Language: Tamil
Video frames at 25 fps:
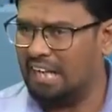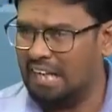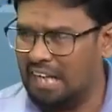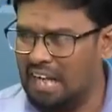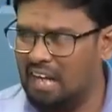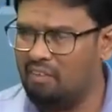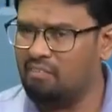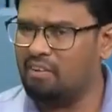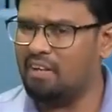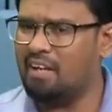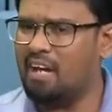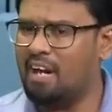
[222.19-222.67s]

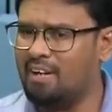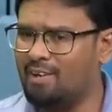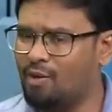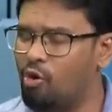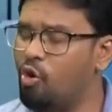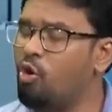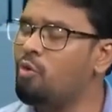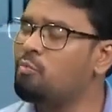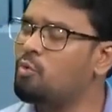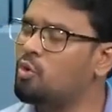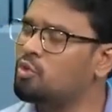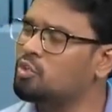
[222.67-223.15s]
எல்லா
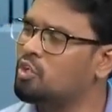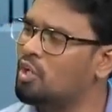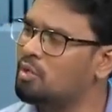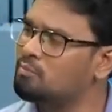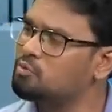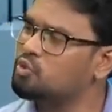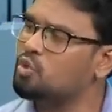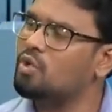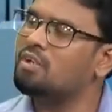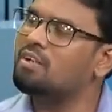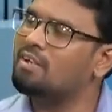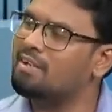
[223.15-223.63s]
வகையான
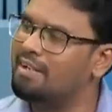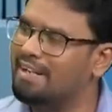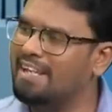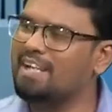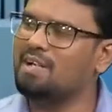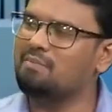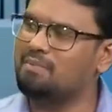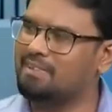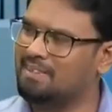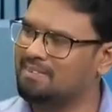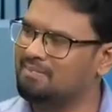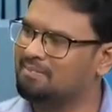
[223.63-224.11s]
ஹோமோன்களும் சுரக்கிற
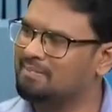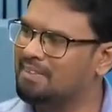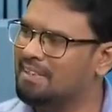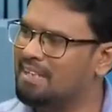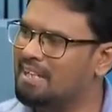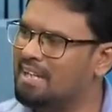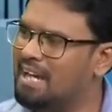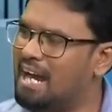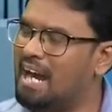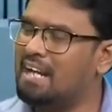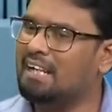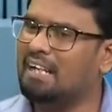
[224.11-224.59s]
நேரம் அது
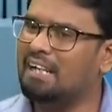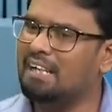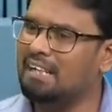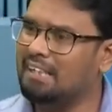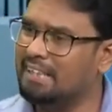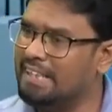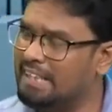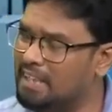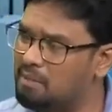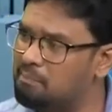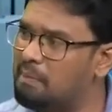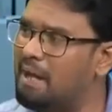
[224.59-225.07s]
ஆனால்
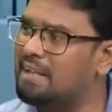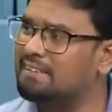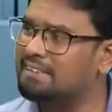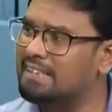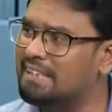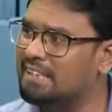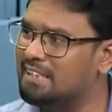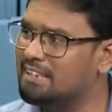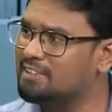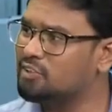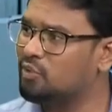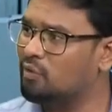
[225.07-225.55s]
நீங்கள்
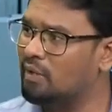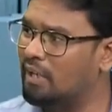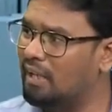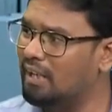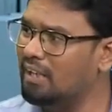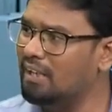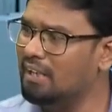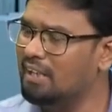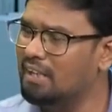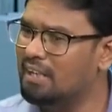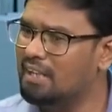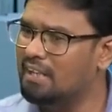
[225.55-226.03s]
பார்த்தீங்கன்னு
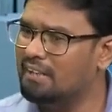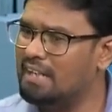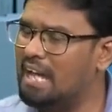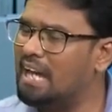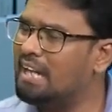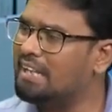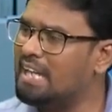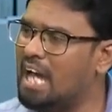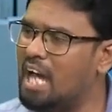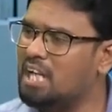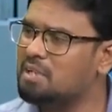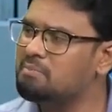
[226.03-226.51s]
சொன்னால்
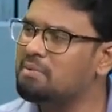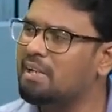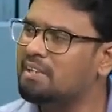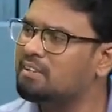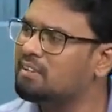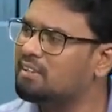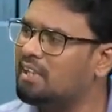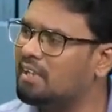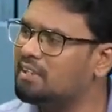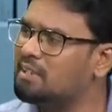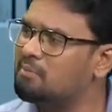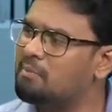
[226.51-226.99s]
நாங்கள் யாருமே
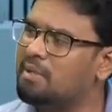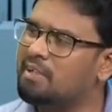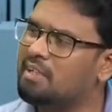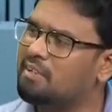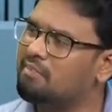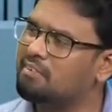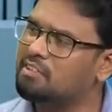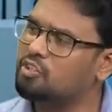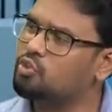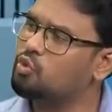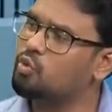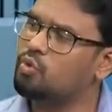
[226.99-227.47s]
அந்த அந்த
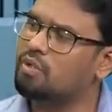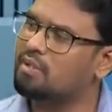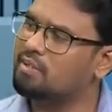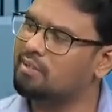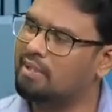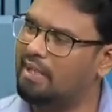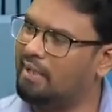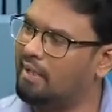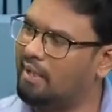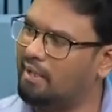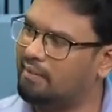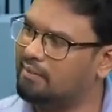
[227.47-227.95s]
மணிக்கு வந்து
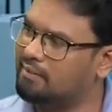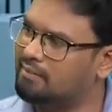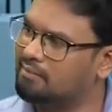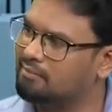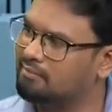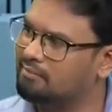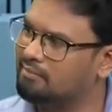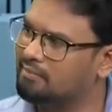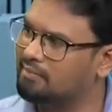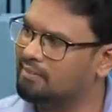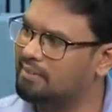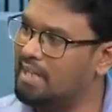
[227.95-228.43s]
தூங்குறது கிடையாது
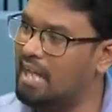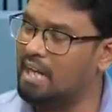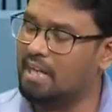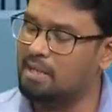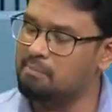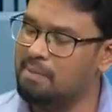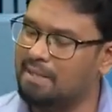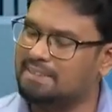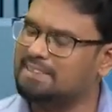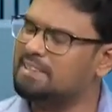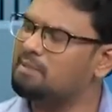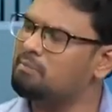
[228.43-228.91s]

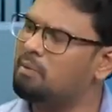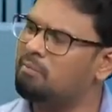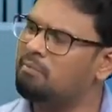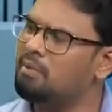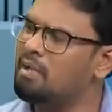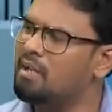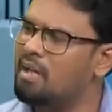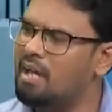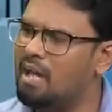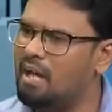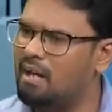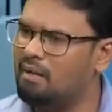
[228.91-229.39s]
நாங்கள்
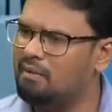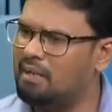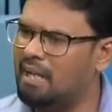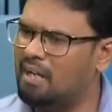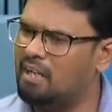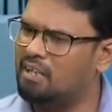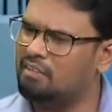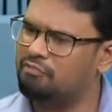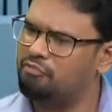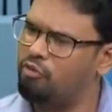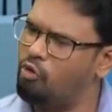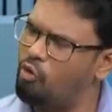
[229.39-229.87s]
மேக்ஸிமம்
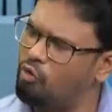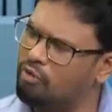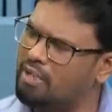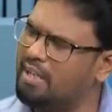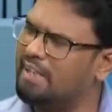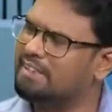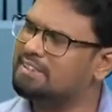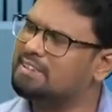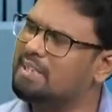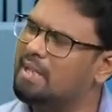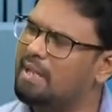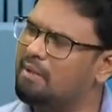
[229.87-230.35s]
நாங்கள்
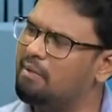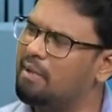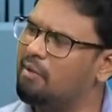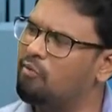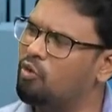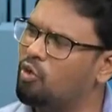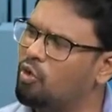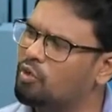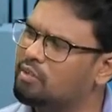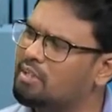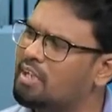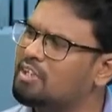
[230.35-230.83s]
ஃபோனை எக்ஸ்
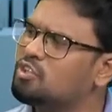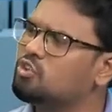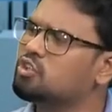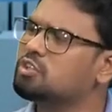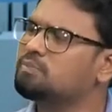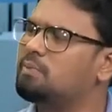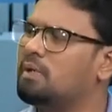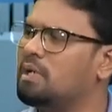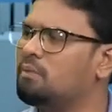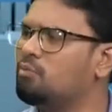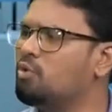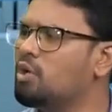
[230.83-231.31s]
எவ்வளோ தான்
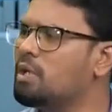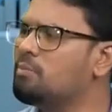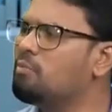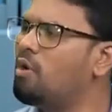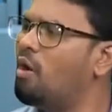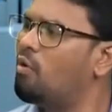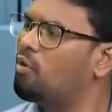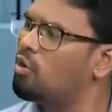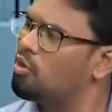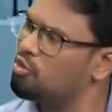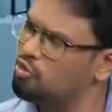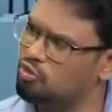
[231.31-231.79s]
யூஸ் பண்ண
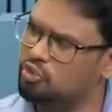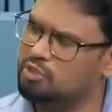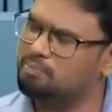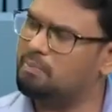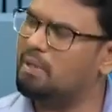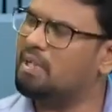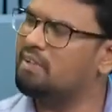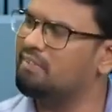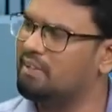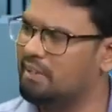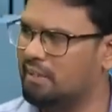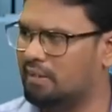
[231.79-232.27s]
முடியுமோ அவ்வளோ
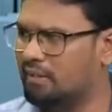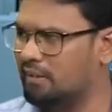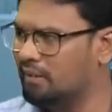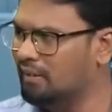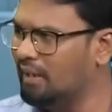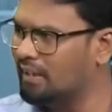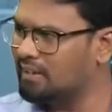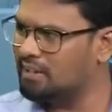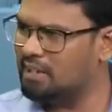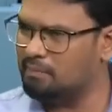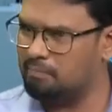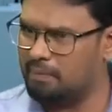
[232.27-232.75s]
யூஸ் பண்ணி விட்டுட்டு
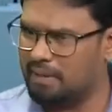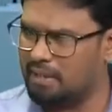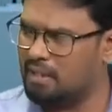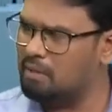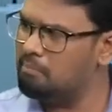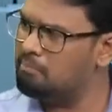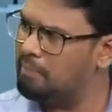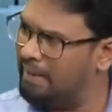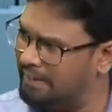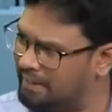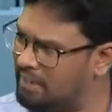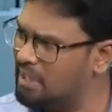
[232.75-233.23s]
அதுக்கு
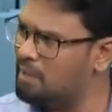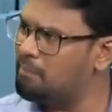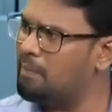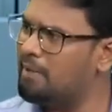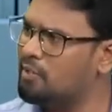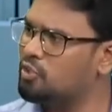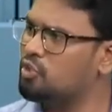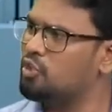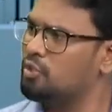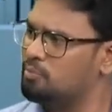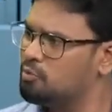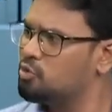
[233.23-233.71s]
பிறகு பெட்டில்
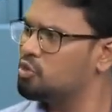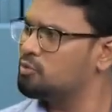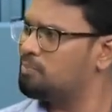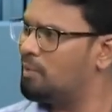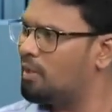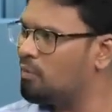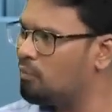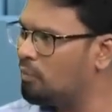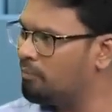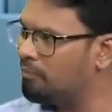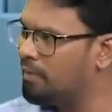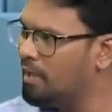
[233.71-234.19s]
படுத்துட்டும் யூஸ்
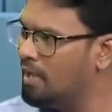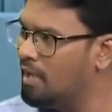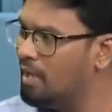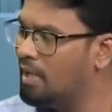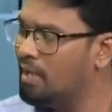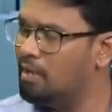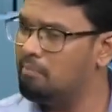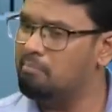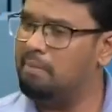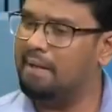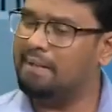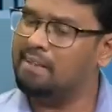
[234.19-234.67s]
பண்ணுவோம்
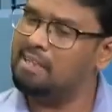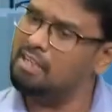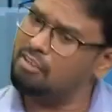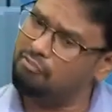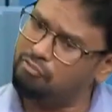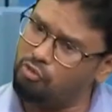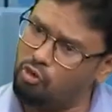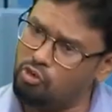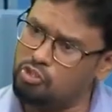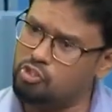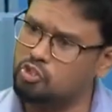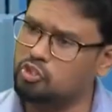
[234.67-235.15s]

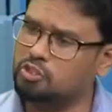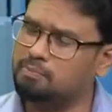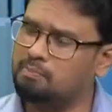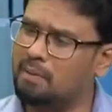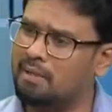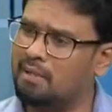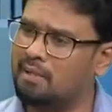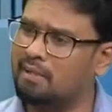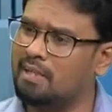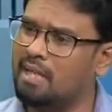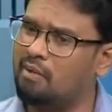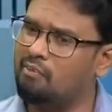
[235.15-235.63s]
பெட்டில் ஃபோன் யூஸ்
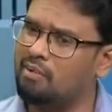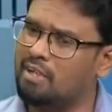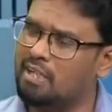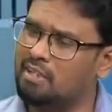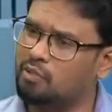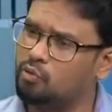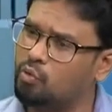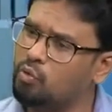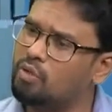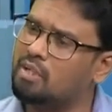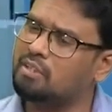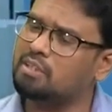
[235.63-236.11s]
பண்ணுறதே
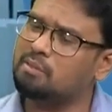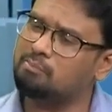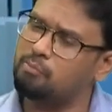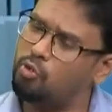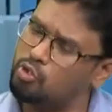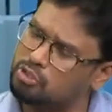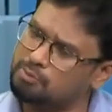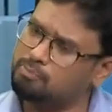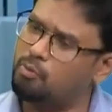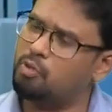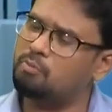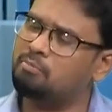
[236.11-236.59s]
அவருடைய தூக்கத்தை
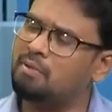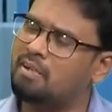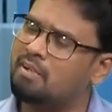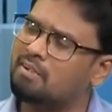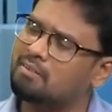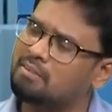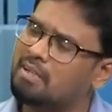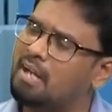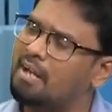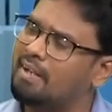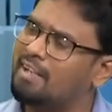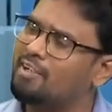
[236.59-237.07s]
போஸ்ட்போன்
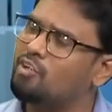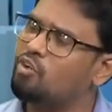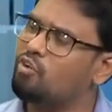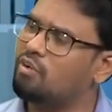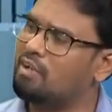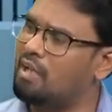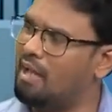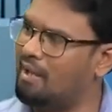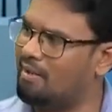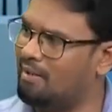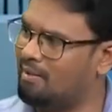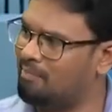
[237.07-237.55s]
பண்ணுறதுக்கான
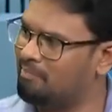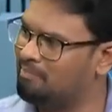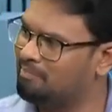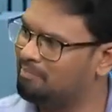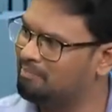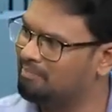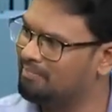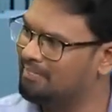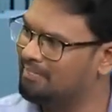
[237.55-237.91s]
இன்னொரு காரணம்